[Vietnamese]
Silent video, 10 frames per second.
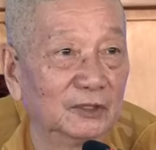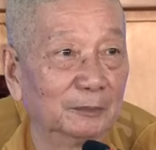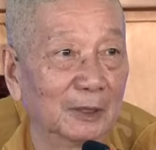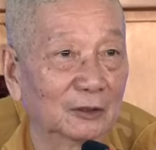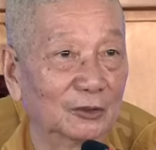
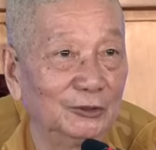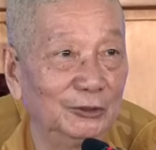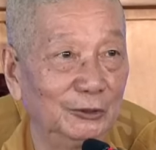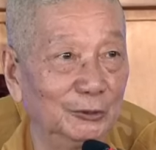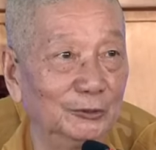nhưng mà có
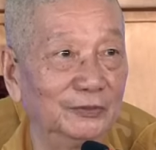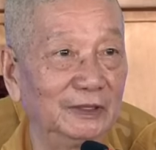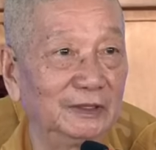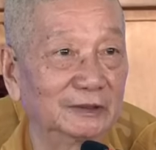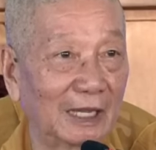nhiều
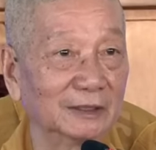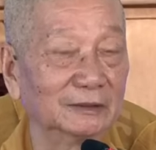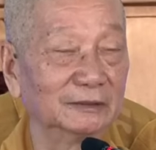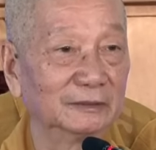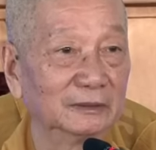vị tăng